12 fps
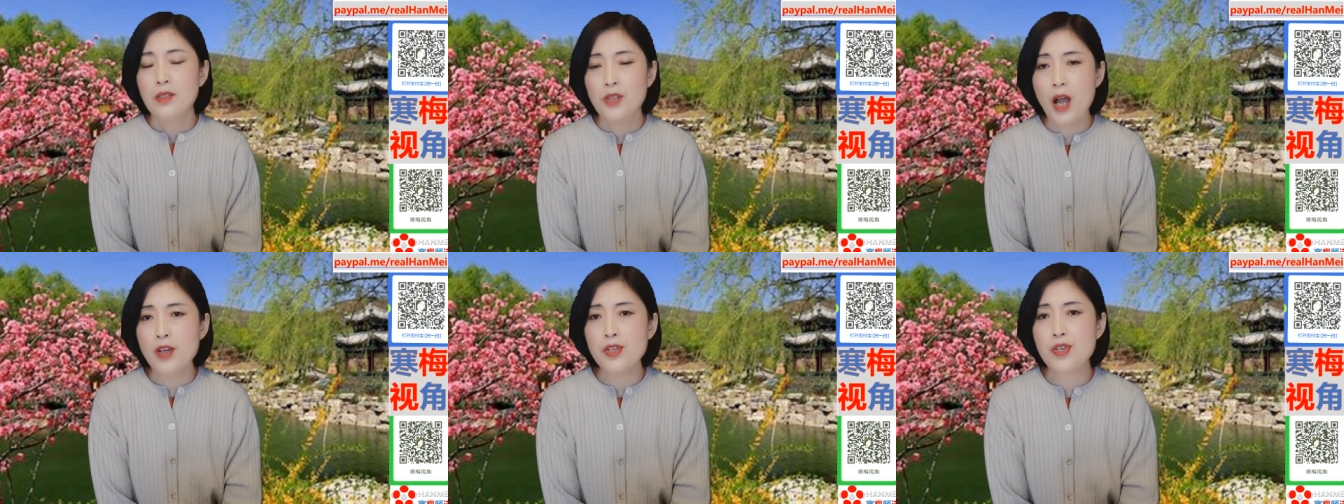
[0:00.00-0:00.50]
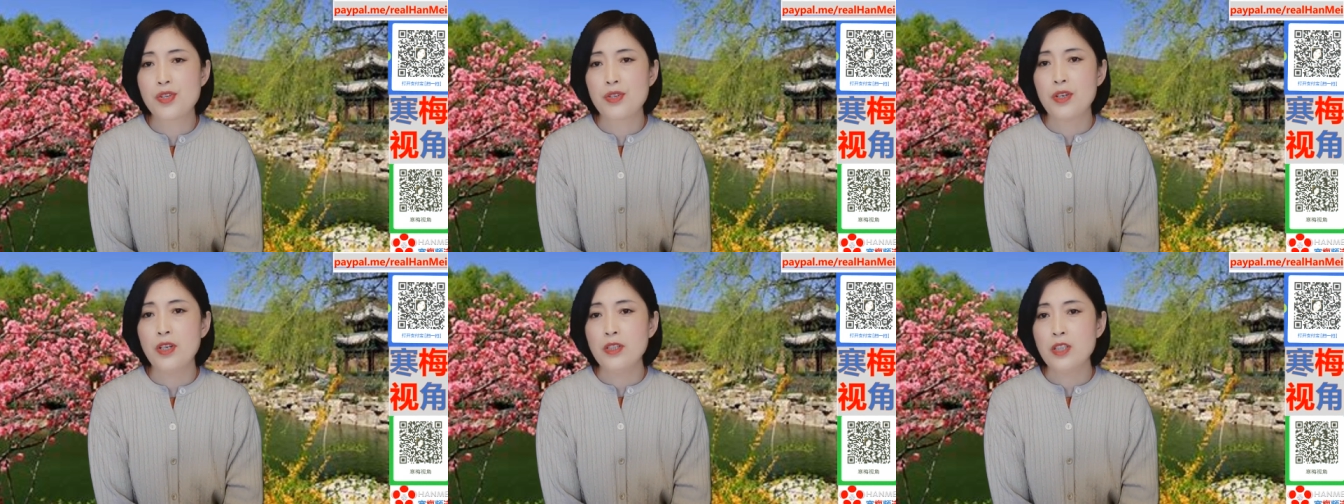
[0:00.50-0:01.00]
当
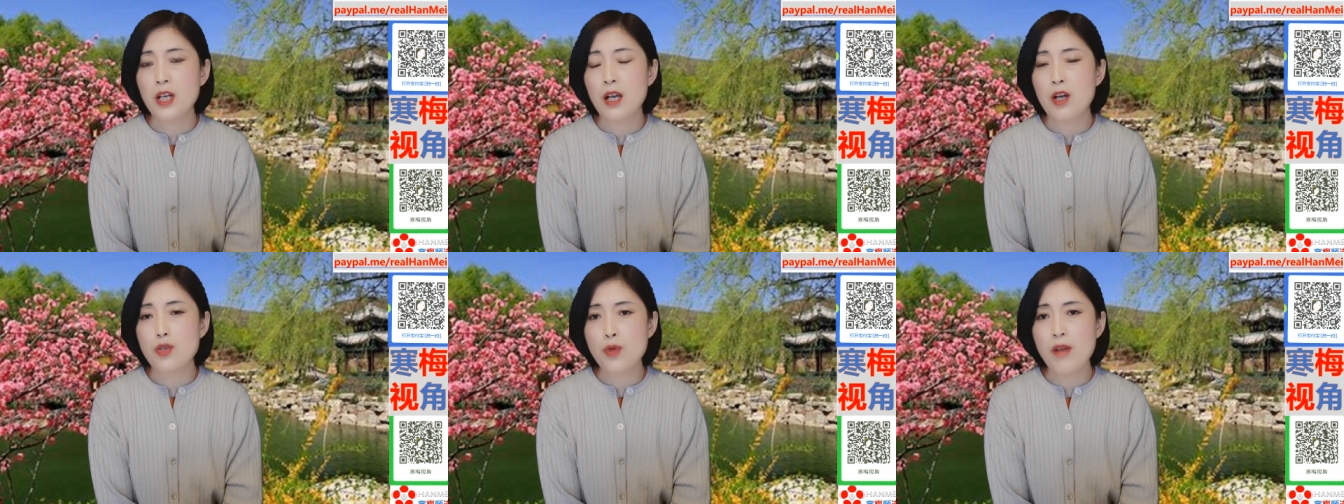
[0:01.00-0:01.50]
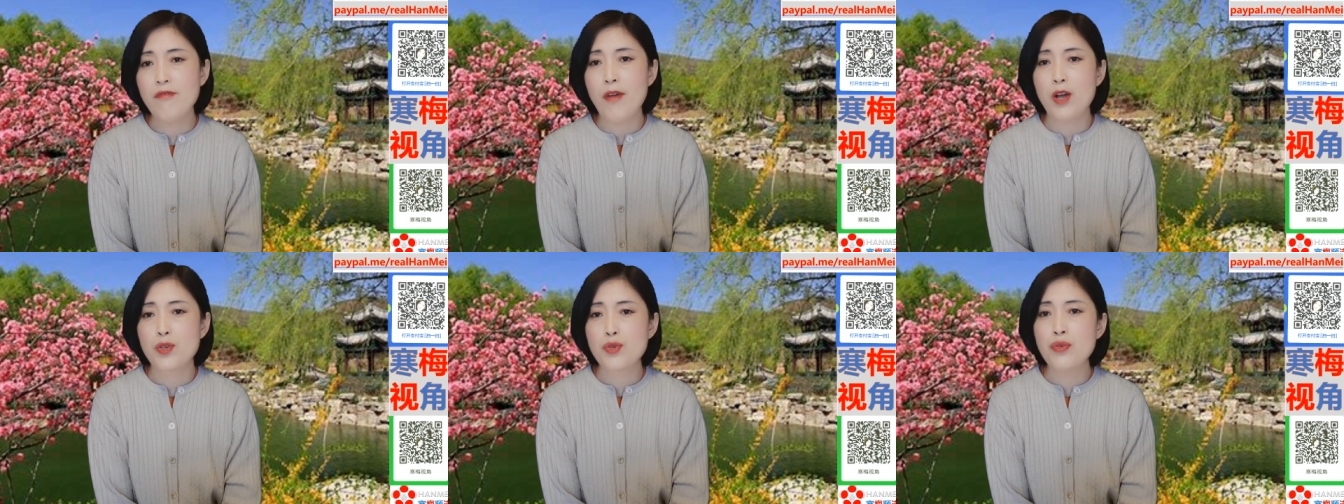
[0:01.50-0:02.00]
时这个专
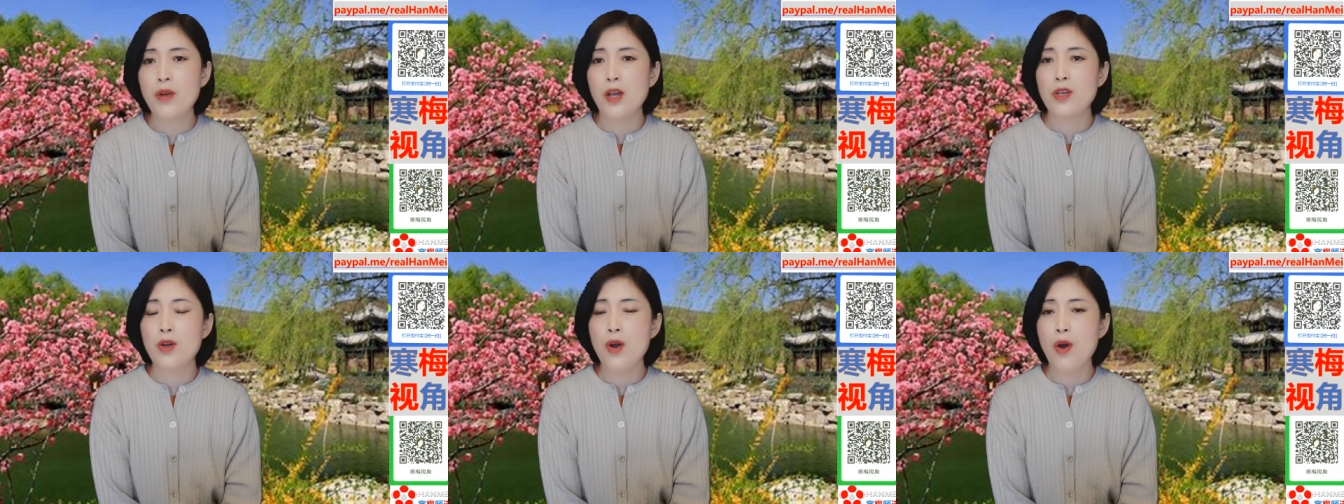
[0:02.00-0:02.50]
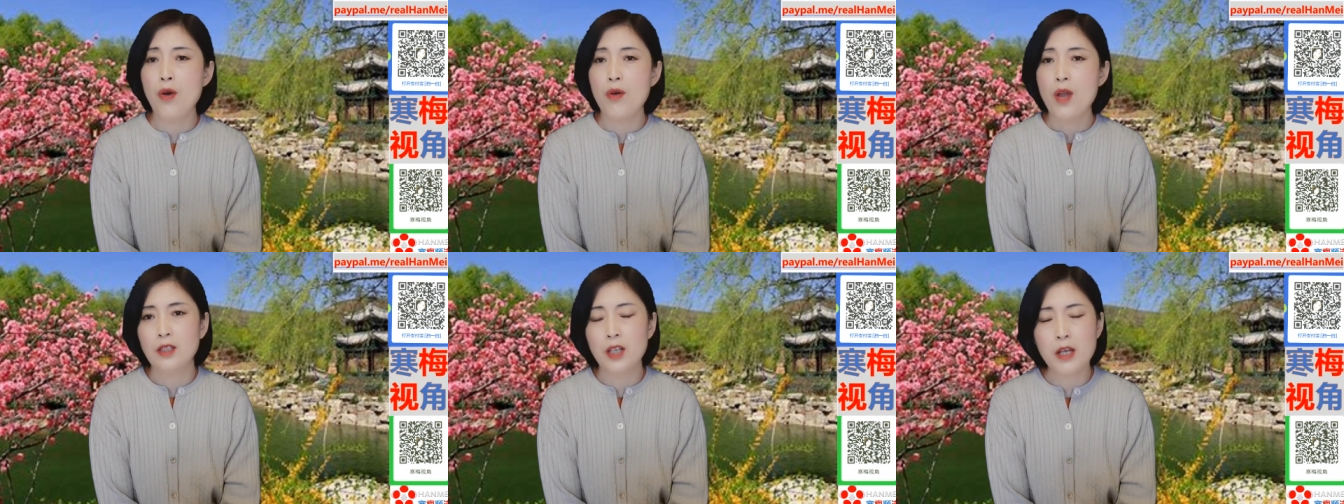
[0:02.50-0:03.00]
访出来以
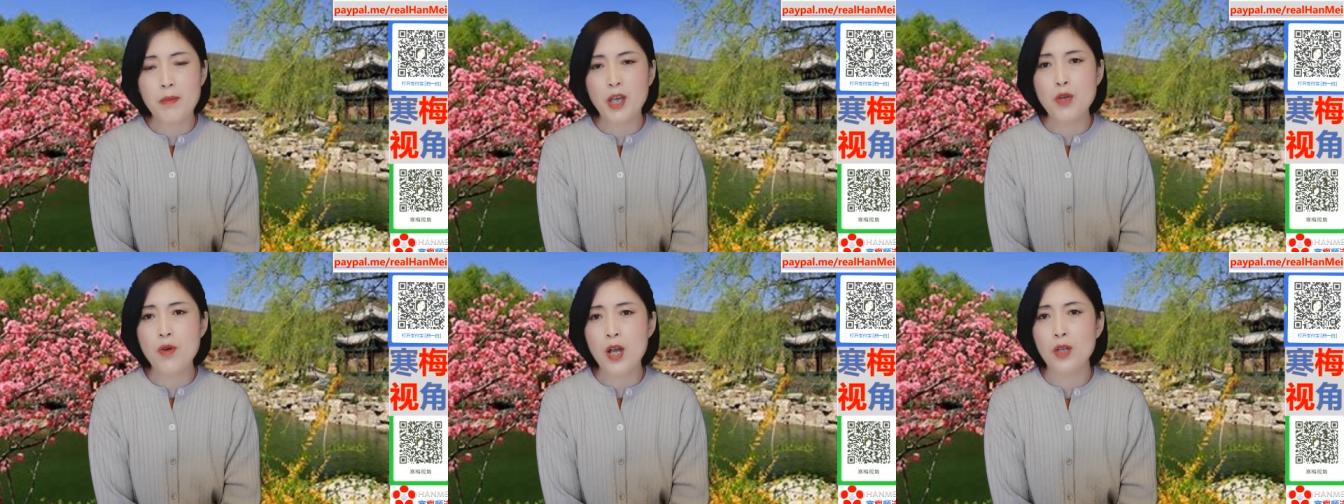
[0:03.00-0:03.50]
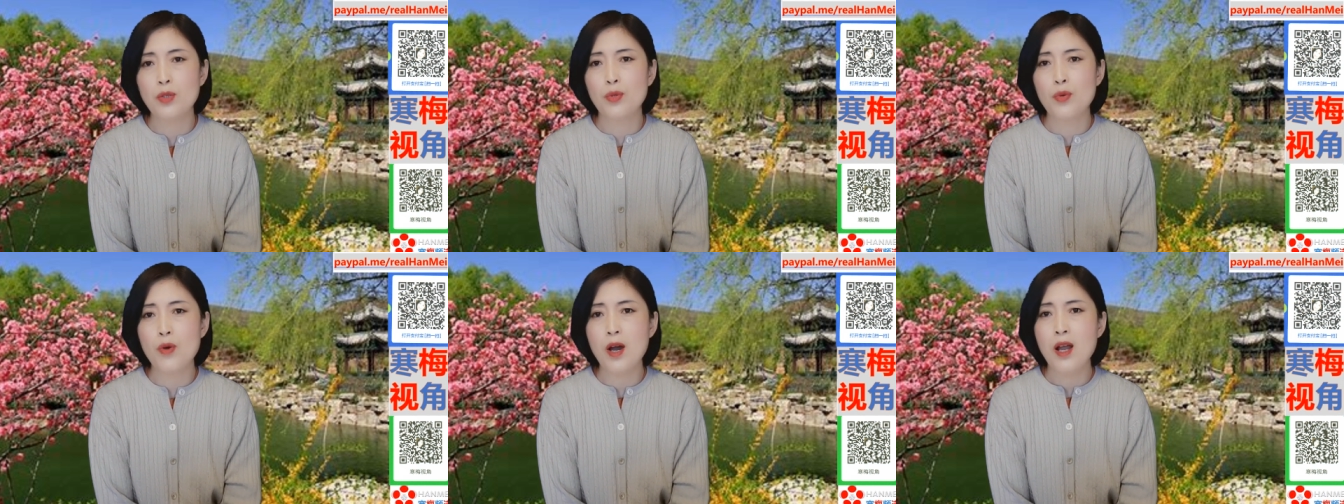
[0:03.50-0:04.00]
后，里面有很
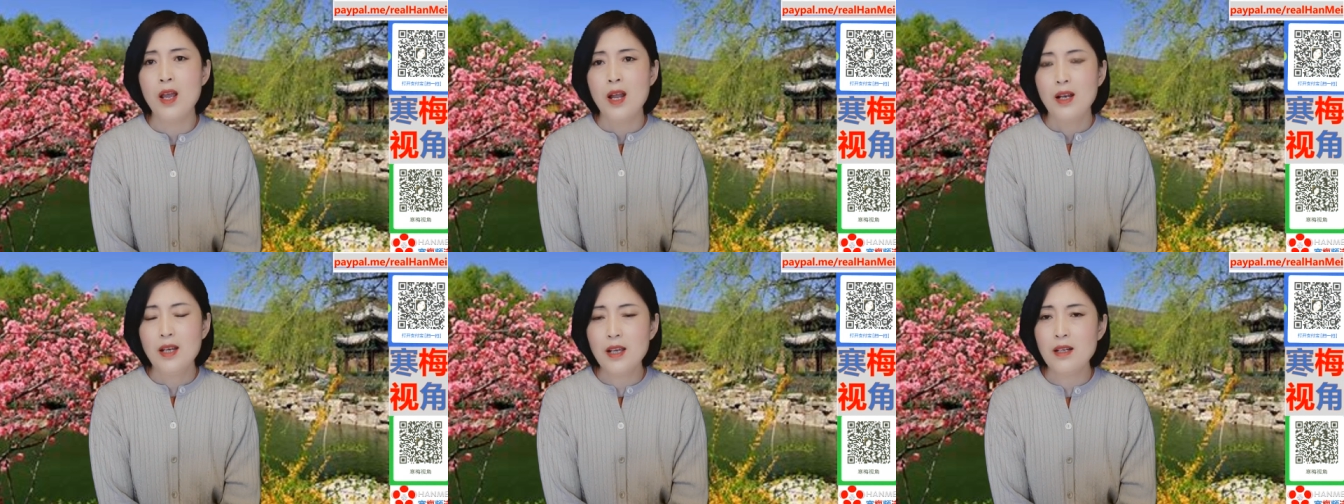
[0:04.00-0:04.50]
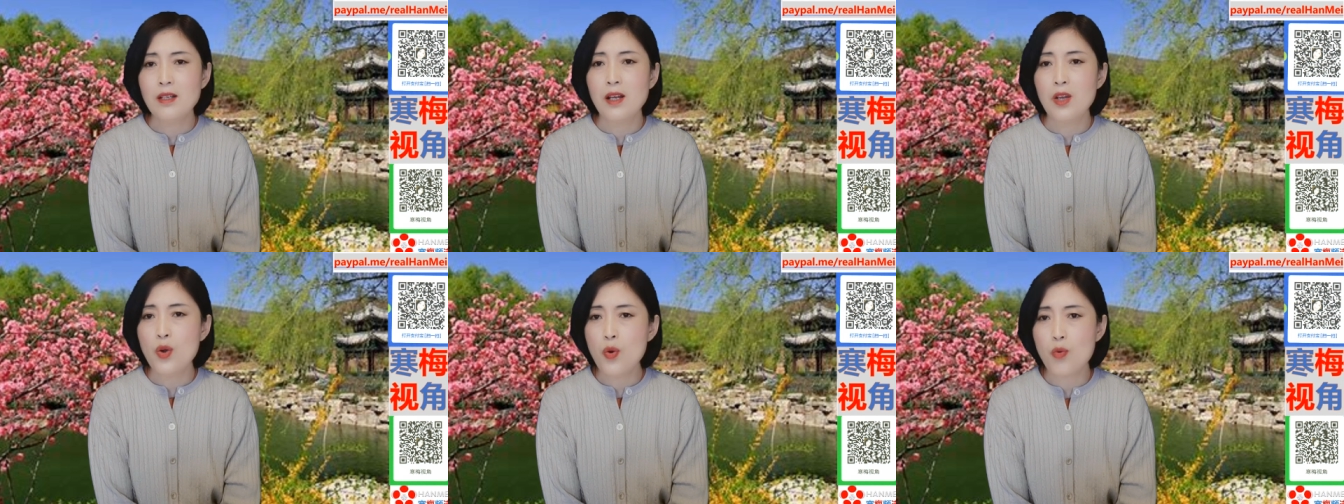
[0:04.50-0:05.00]
多令
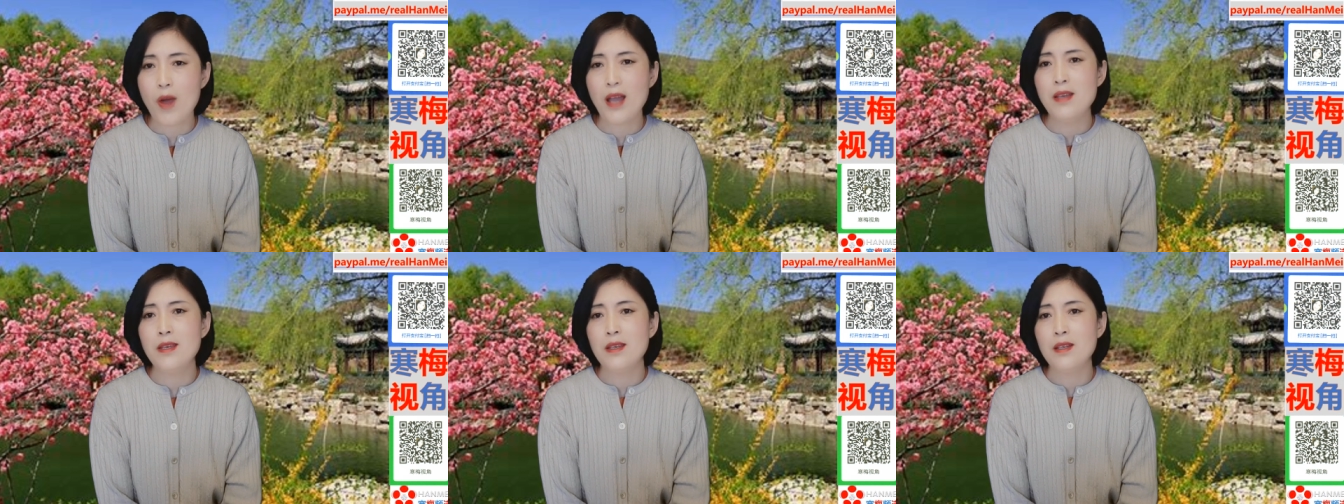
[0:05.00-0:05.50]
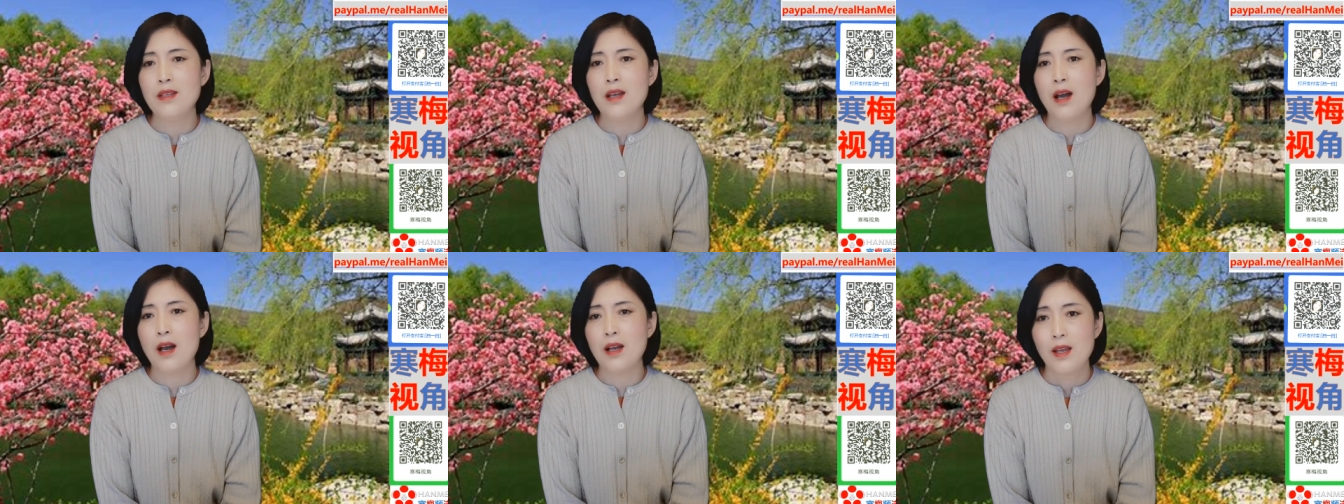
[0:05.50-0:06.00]
人怀疑
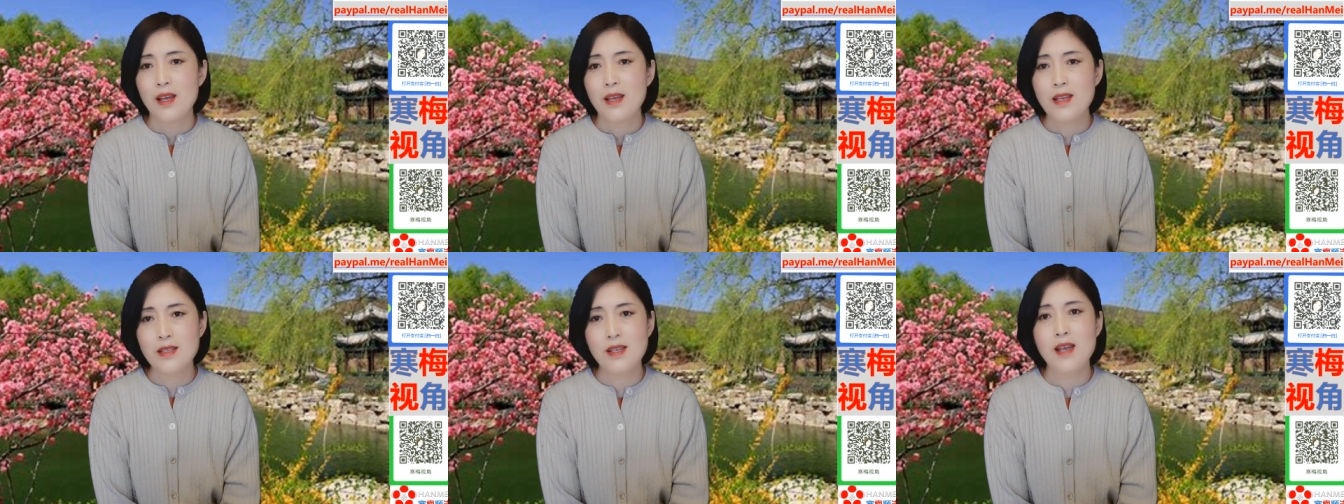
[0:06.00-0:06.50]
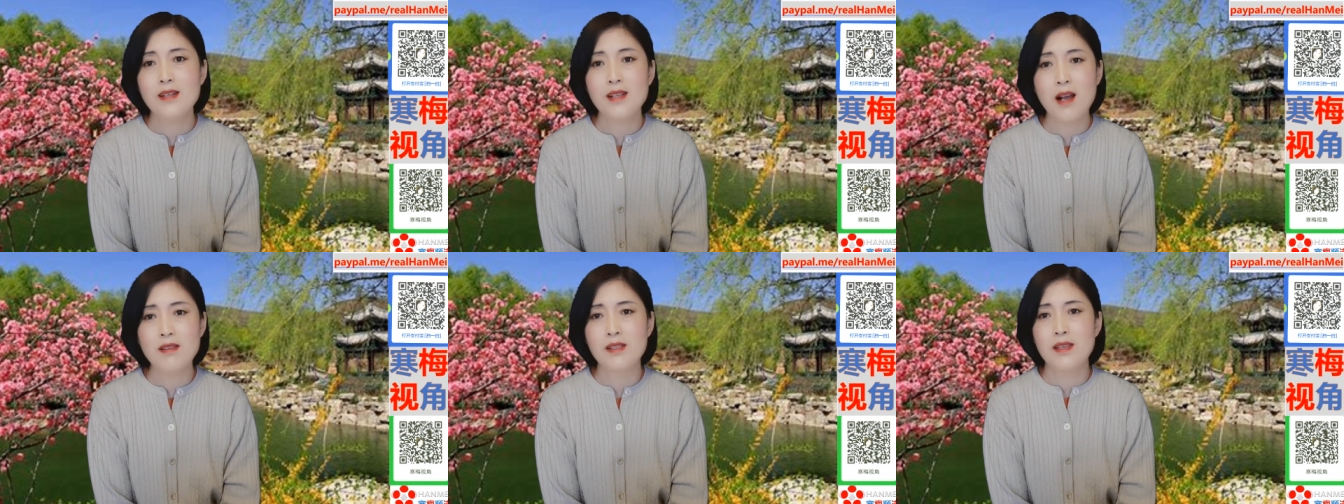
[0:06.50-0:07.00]
的一些
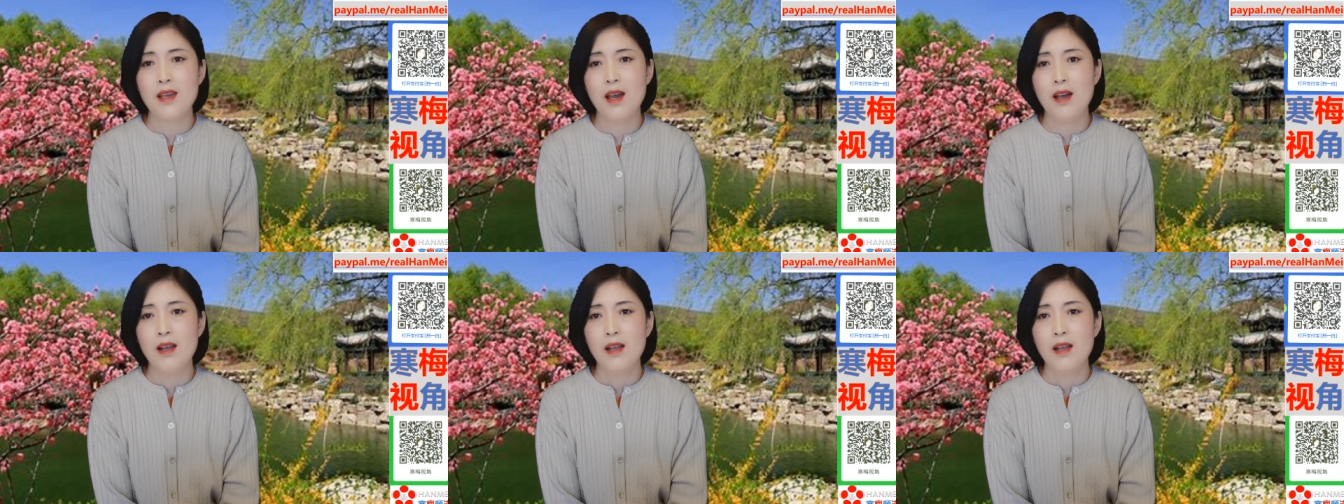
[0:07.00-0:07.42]
章节。